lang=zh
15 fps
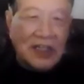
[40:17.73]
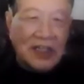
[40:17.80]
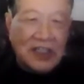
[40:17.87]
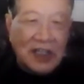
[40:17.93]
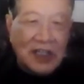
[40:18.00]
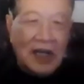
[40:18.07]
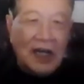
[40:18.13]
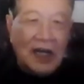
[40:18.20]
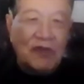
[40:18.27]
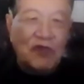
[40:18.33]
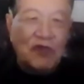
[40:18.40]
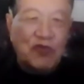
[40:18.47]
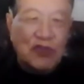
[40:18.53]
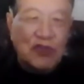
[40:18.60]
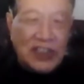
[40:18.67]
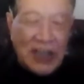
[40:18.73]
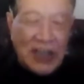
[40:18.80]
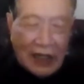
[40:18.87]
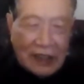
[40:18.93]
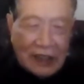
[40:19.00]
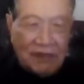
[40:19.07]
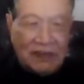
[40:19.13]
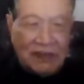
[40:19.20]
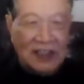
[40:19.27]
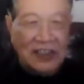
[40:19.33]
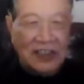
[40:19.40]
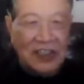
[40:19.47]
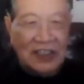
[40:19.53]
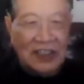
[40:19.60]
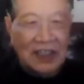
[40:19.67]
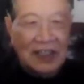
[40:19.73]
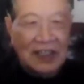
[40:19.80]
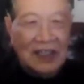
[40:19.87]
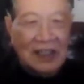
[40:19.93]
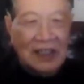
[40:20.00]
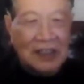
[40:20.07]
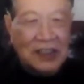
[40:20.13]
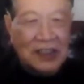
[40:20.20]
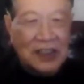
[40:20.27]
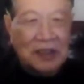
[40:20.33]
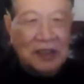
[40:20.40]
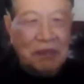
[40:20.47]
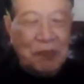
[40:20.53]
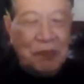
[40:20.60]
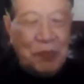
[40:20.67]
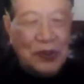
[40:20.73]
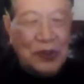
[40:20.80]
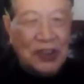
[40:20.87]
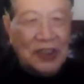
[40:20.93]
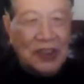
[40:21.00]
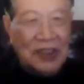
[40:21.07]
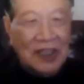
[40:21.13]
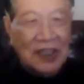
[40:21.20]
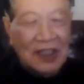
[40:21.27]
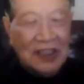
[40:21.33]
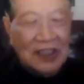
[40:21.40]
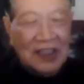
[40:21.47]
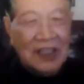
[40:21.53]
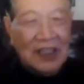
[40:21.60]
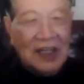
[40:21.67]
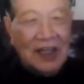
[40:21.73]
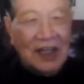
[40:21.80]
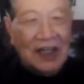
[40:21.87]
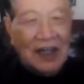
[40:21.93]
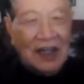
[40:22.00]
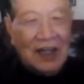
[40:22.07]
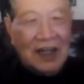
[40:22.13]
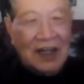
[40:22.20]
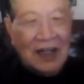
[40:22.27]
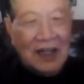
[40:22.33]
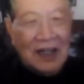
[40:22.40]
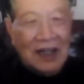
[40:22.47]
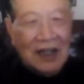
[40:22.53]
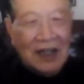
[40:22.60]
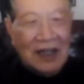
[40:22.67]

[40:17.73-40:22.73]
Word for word: 才讲是个很复杂的问题，是不是呃